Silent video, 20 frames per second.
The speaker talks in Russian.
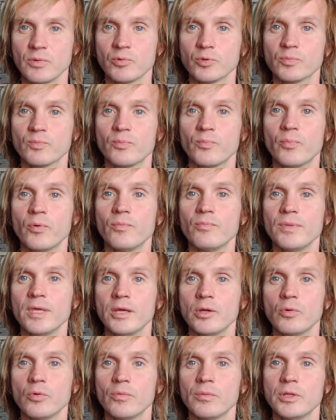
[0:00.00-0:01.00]
И вот по
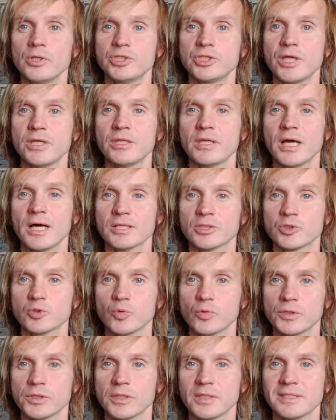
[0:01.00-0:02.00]
мере увеличения
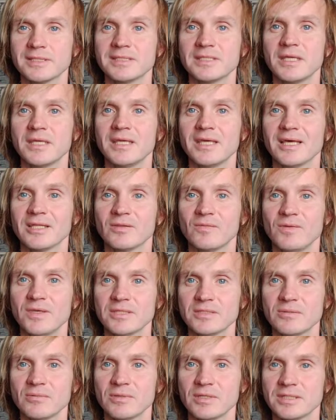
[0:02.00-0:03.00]
осознанности и
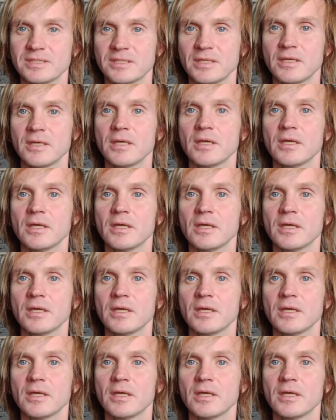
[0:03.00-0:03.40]
ответственности